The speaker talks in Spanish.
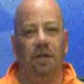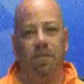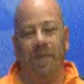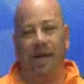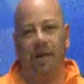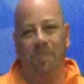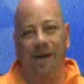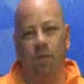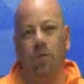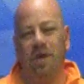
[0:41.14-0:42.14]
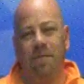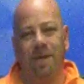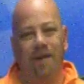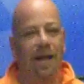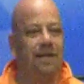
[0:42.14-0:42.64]
perdure y
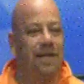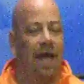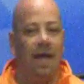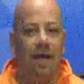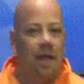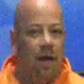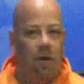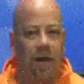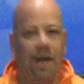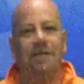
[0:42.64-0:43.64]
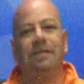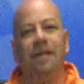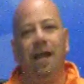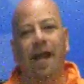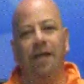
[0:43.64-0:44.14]
prevalezca lo que resta
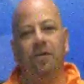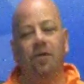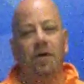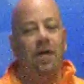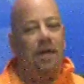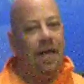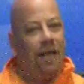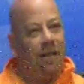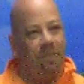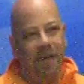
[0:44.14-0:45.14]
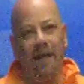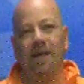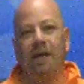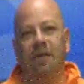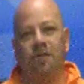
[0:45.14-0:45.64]
del año y que
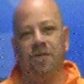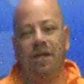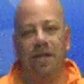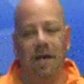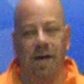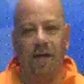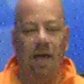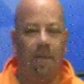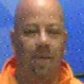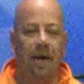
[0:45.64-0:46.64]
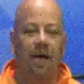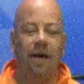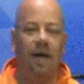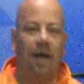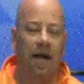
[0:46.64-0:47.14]
también nos llene de energía para
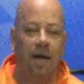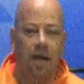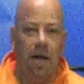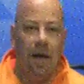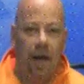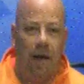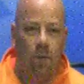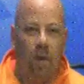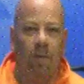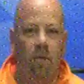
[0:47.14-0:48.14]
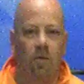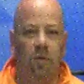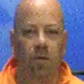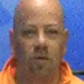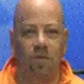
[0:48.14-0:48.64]
arrancar el nuevo
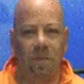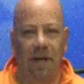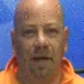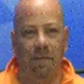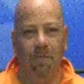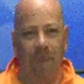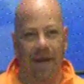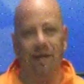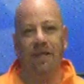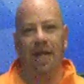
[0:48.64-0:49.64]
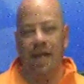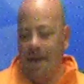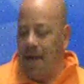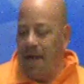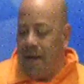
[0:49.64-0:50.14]
2020.
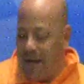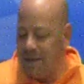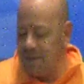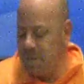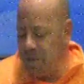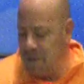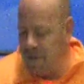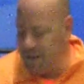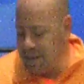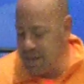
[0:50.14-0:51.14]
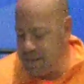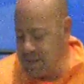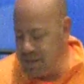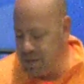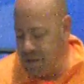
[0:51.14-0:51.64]
Gracias por eh, mantenerse en
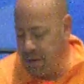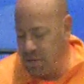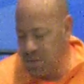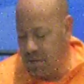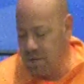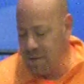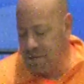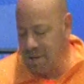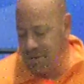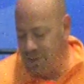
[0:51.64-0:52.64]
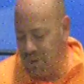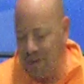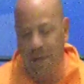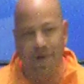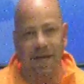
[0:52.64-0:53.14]
sintonía con nosotros. Ya son las 8 de
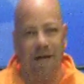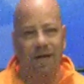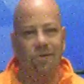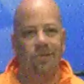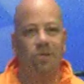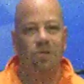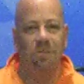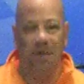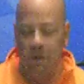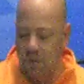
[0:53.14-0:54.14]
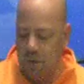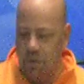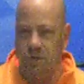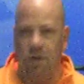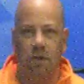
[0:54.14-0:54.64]
la mañana con 12
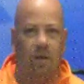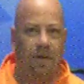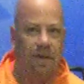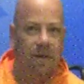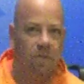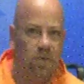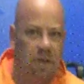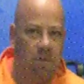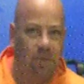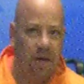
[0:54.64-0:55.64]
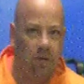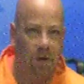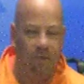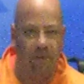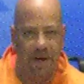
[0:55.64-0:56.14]
minutos. Eh, todavía tenemos una
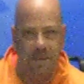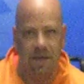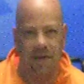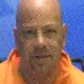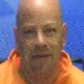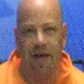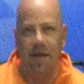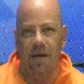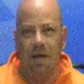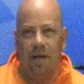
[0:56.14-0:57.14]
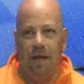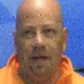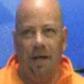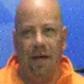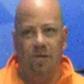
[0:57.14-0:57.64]
temperatura fresca. Está
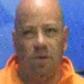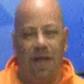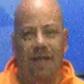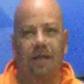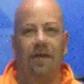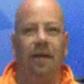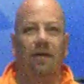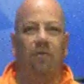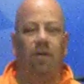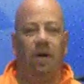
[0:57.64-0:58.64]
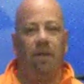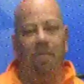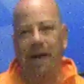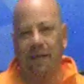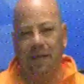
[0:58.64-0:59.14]
eh, la ciudad en una buena
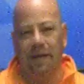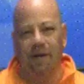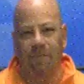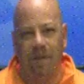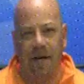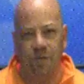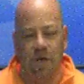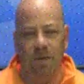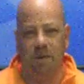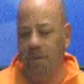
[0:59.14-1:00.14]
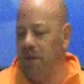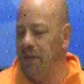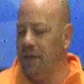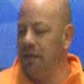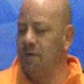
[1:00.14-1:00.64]
parte de la zona
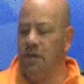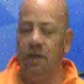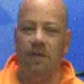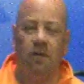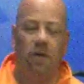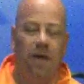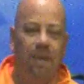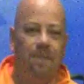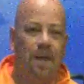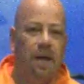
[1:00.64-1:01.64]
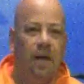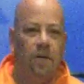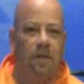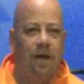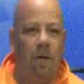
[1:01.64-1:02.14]
metropolitana de Ciudad Victoria,
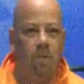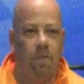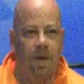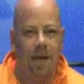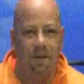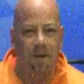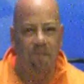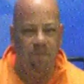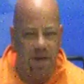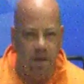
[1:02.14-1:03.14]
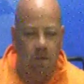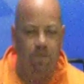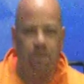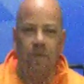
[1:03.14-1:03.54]
todavía con clima frío.